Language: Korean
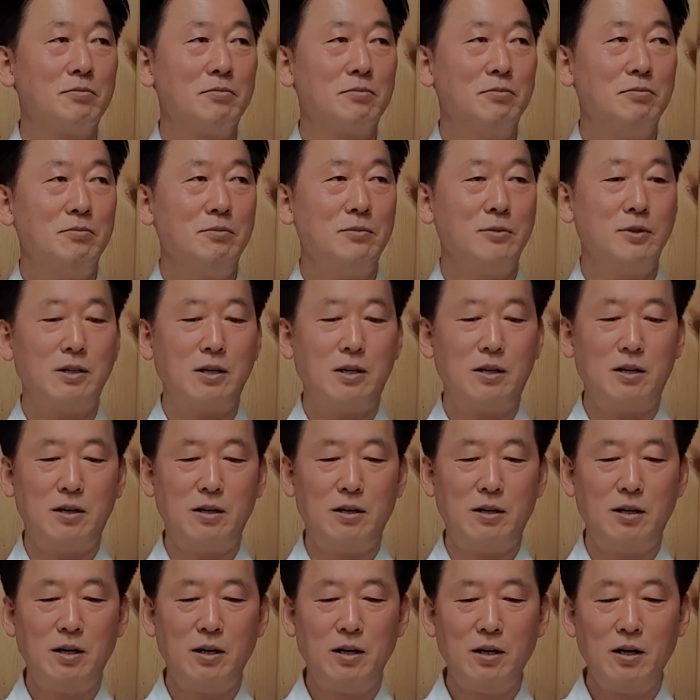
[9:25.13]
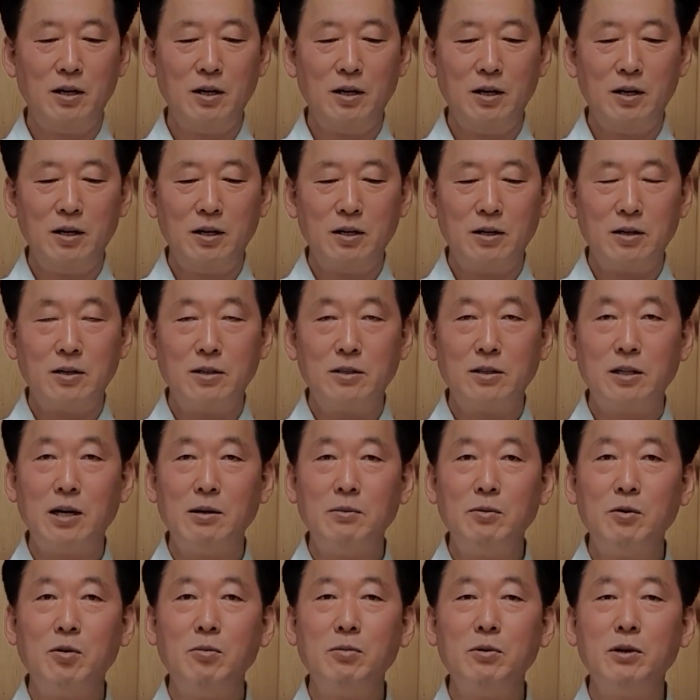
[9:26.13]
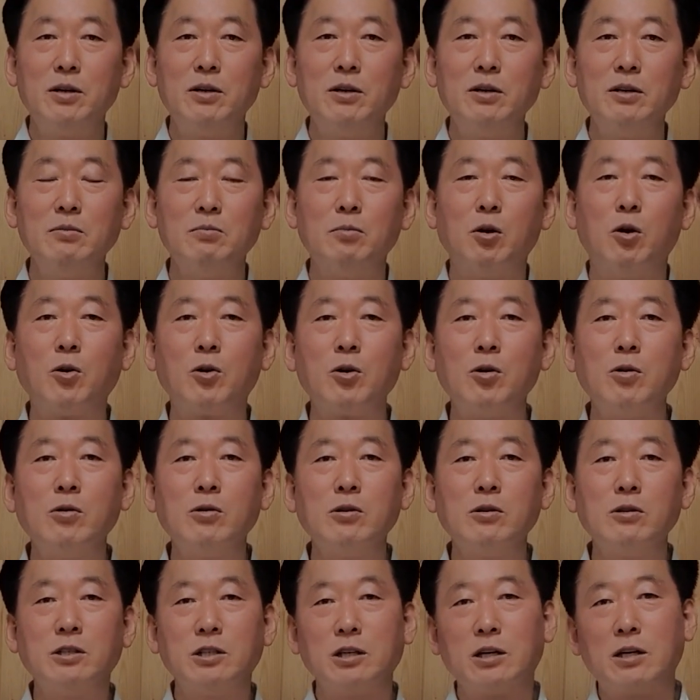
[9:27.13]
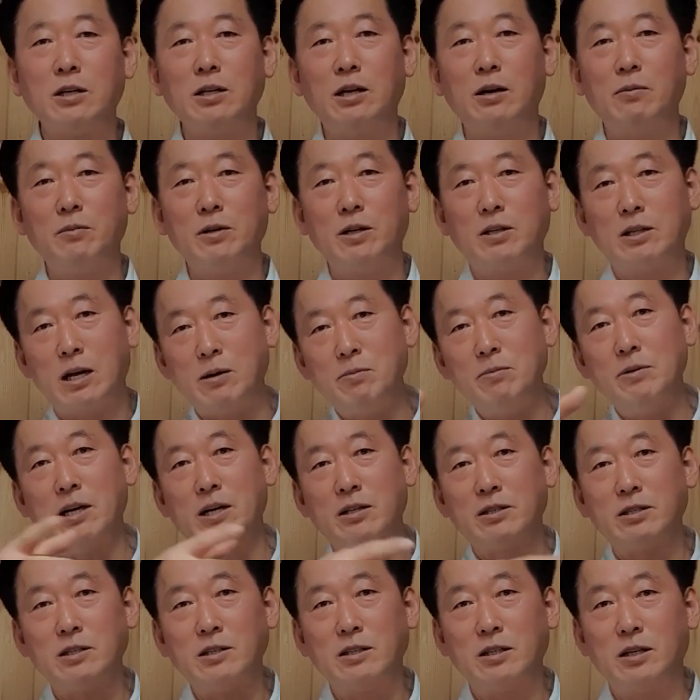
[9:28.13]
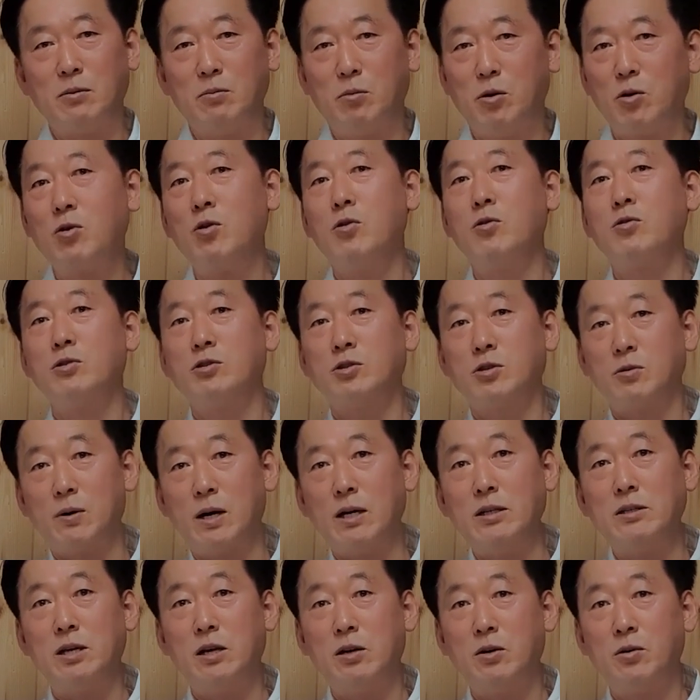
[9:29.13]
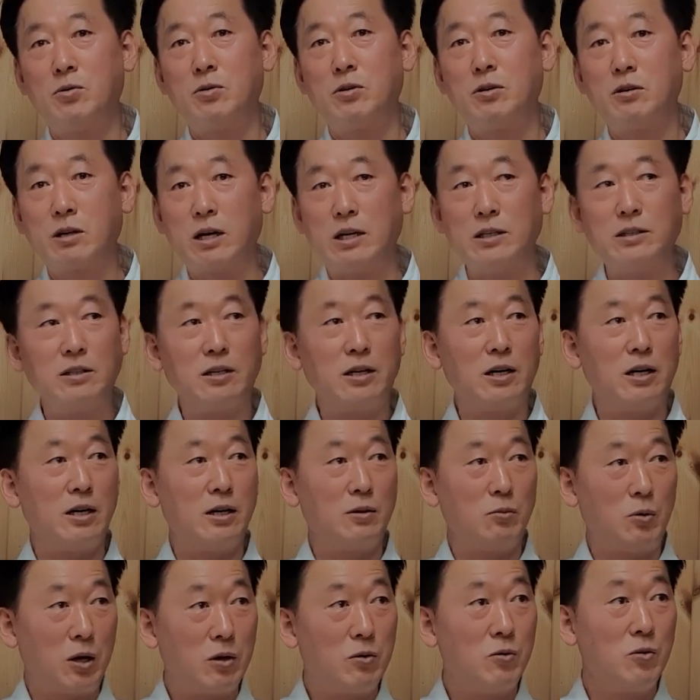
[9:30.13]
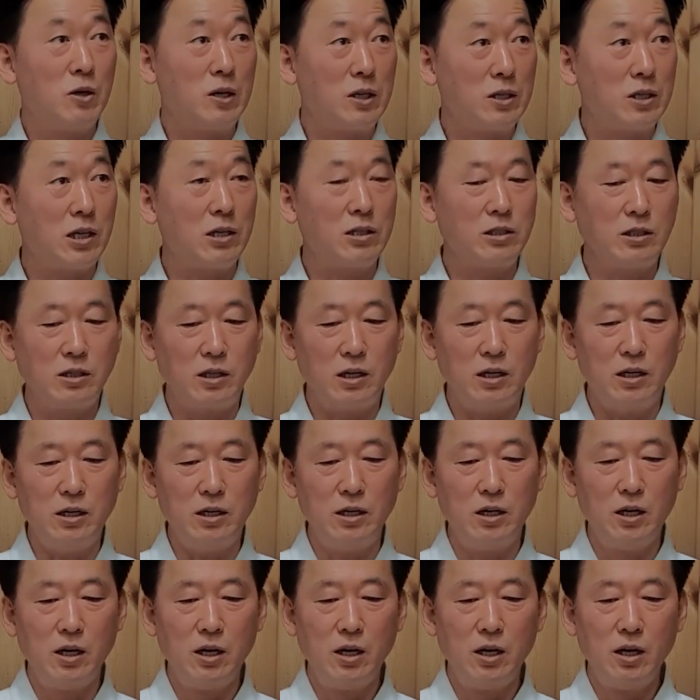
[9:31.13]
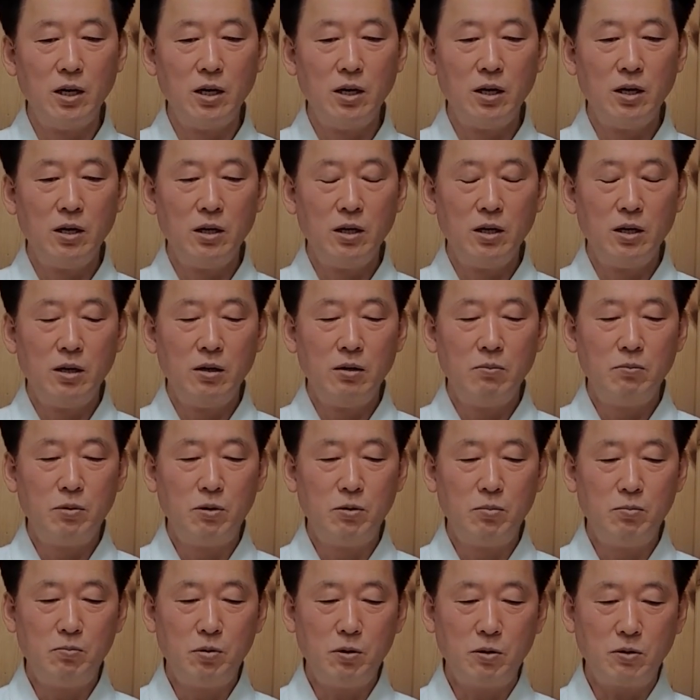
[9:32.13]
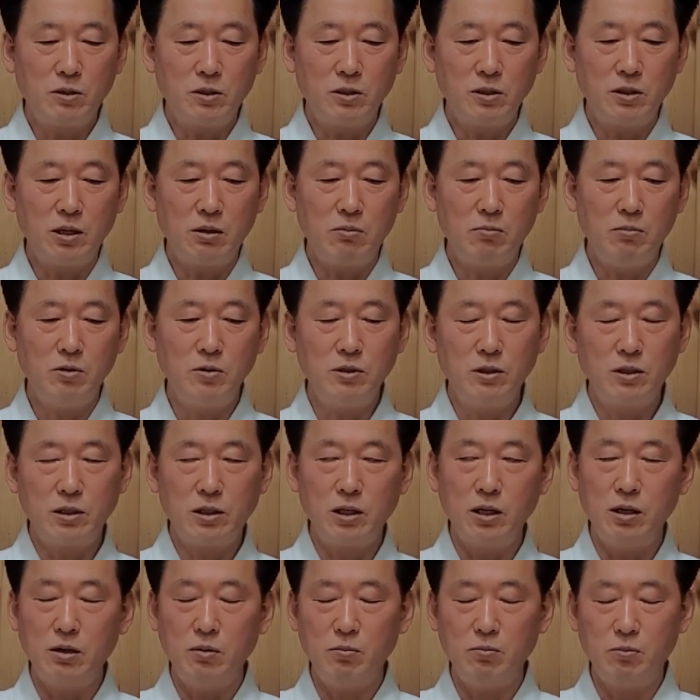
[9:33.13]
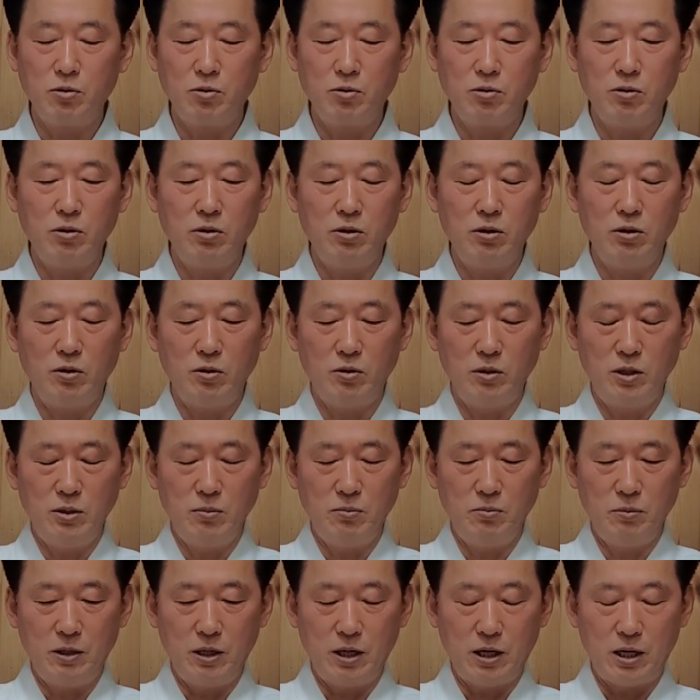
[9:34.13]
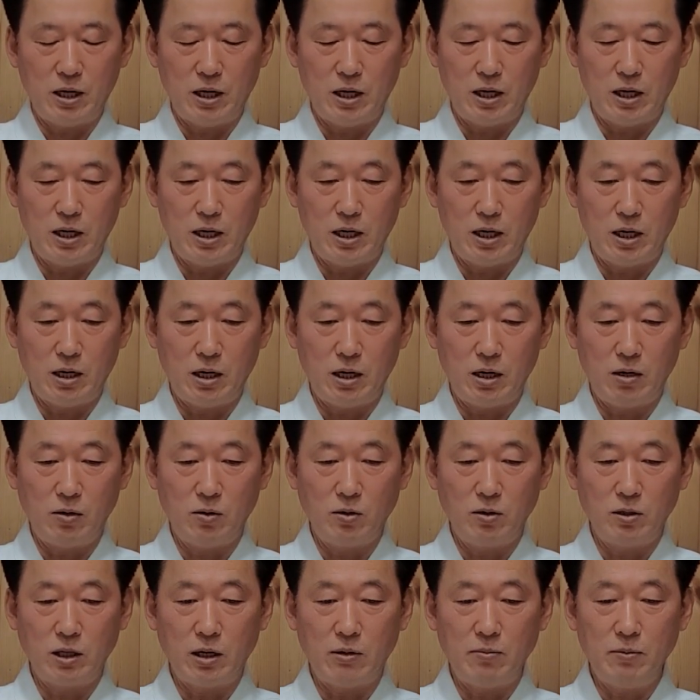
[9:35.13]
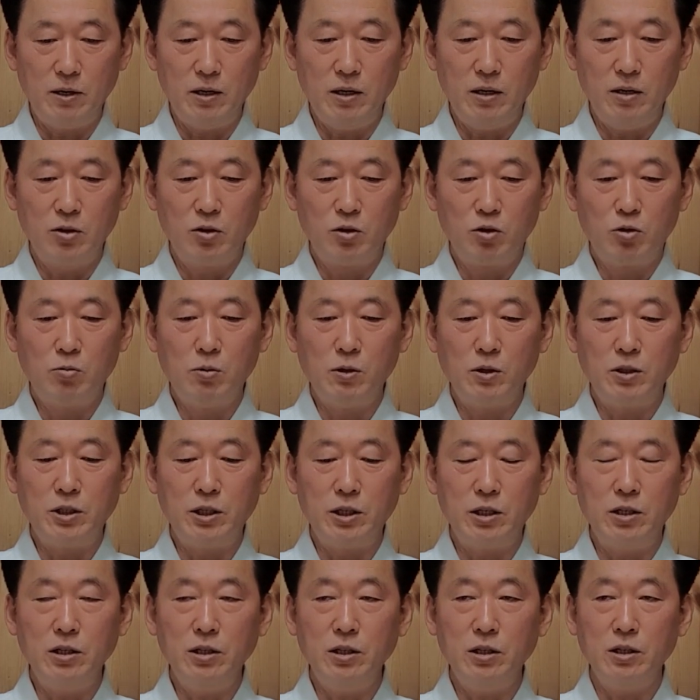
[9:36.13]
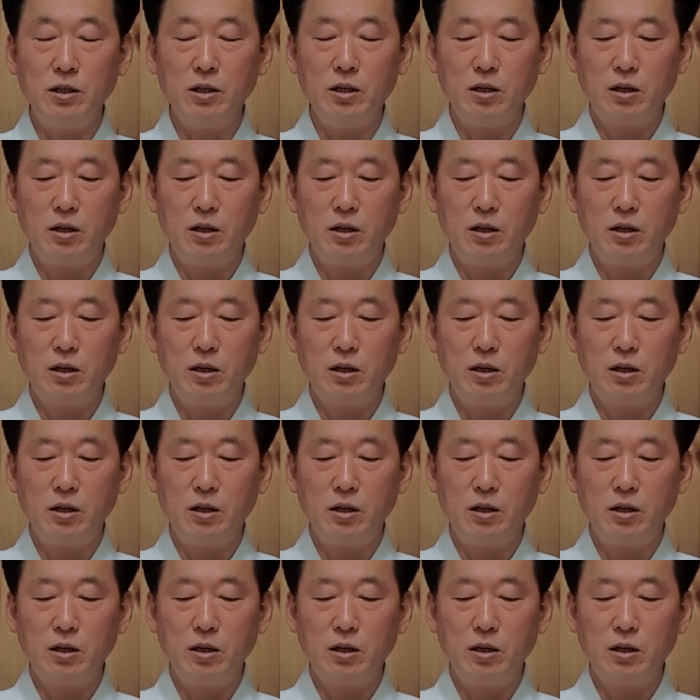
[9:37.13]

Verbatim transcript: 응? 자. 그 다음에 오면은 목욕을 시킨단 말이에요. 땀이 났으니까 목욕을 좀 하세요. 그럴 거 아닌가. 외구야 사진가. 불법승 3번님께 물을 올립니다. 하고 그 다음에 두 번째는